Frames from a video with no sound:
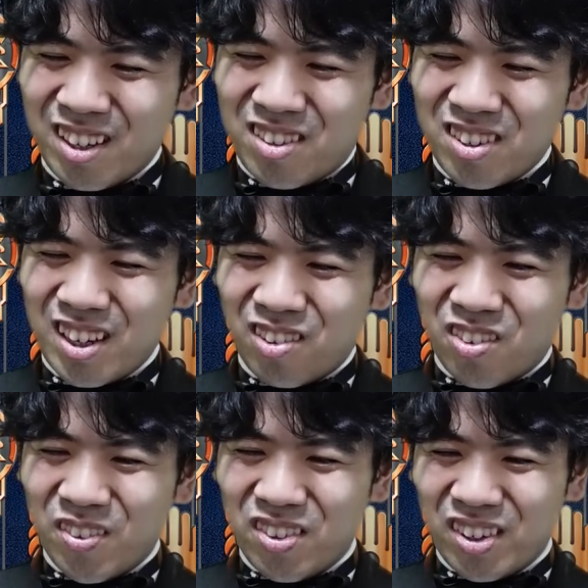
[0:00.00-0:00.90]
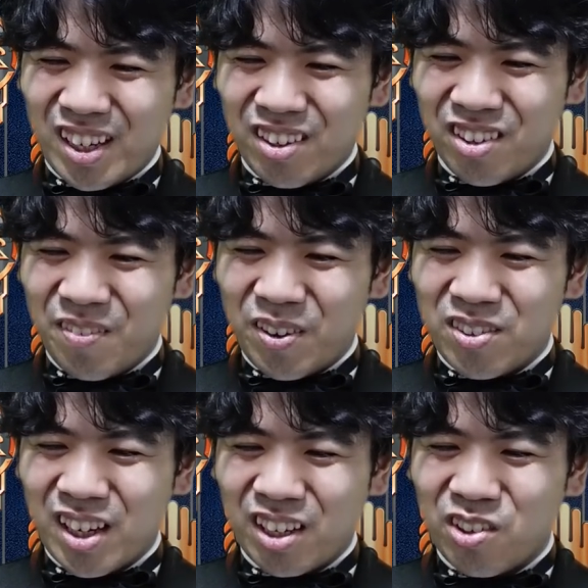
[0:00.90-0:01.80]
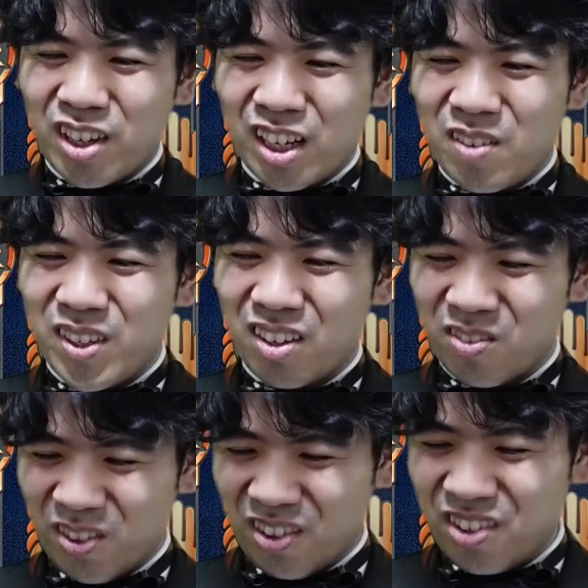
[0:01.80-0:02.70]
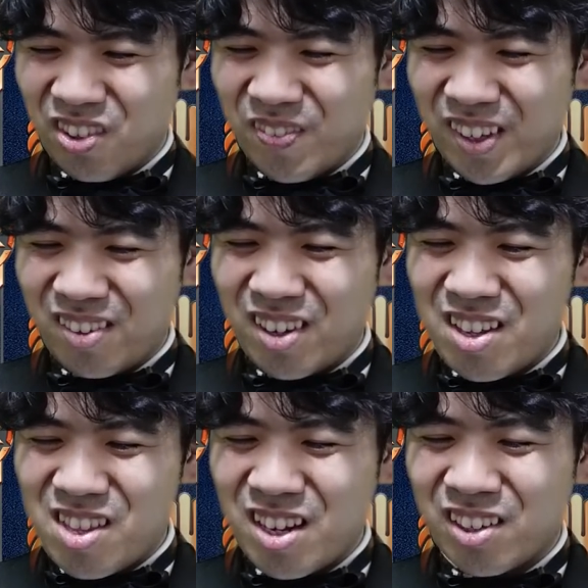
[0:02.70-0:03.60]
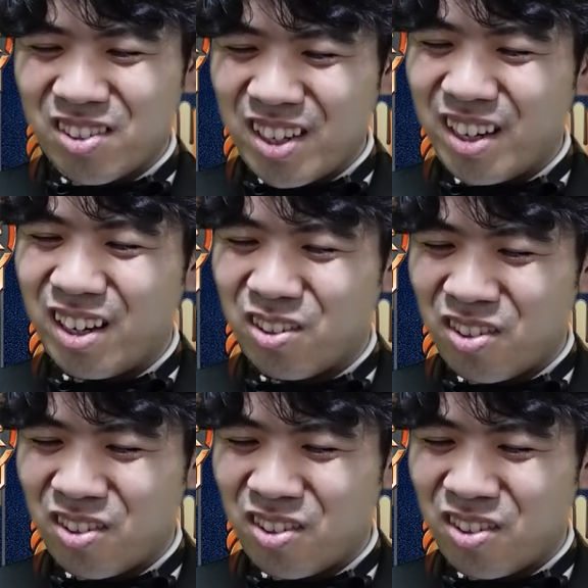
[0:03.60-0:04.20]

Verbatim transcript: で、次は古文のカードで、まあ、宴をかき乱すもの4マナ31威迫で、